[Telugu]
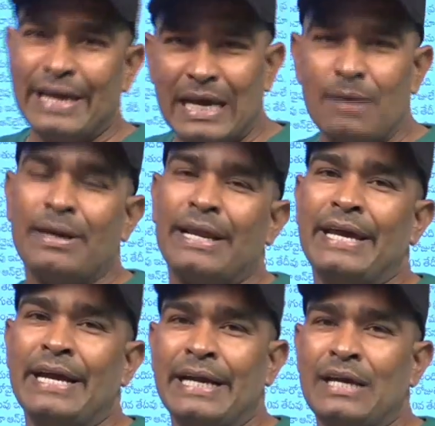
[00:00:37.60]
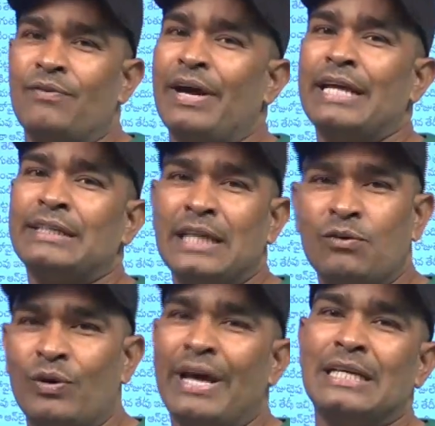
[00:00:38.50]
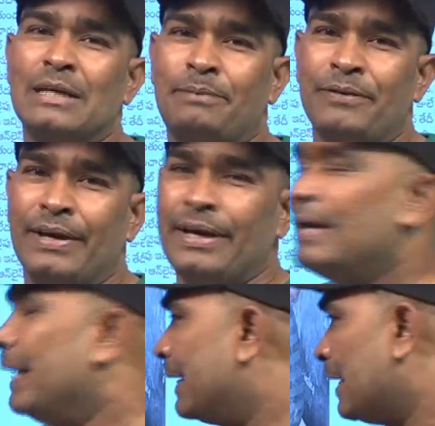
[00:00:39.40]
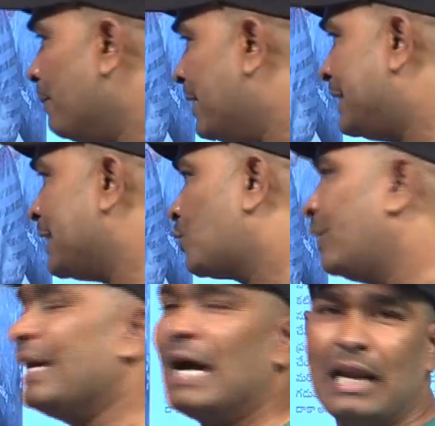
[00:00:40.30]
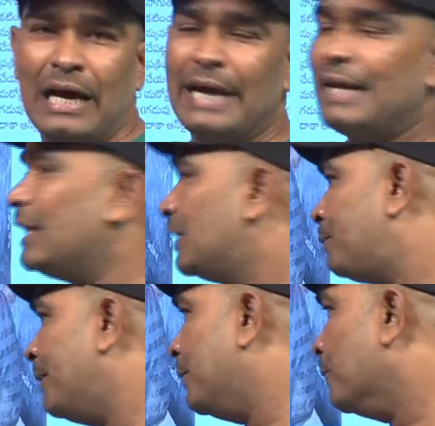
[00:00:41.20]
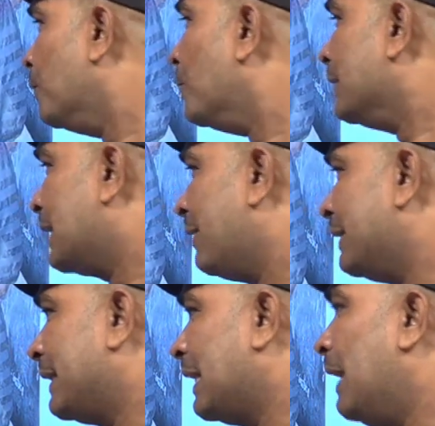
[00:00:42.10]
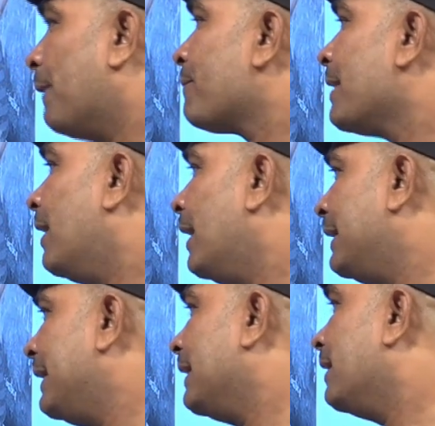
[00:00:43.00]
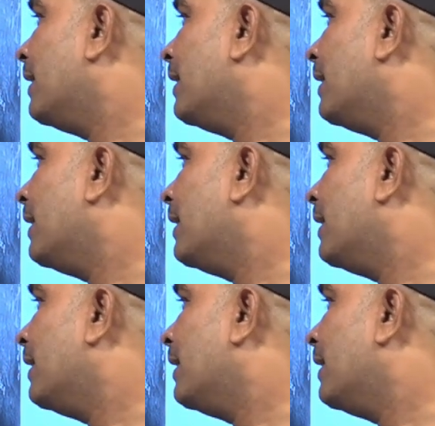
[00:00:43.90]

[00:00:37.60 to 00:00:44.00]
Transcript: ఇంకేమైనా వేయండి వరి వేస్తే ఊరే అని చెప్తివి ఇక్కడ మిర్చేసుకొని అలా ఆయన చచ్చిపోయిండు తర్వాత ఇక్కడ ఇది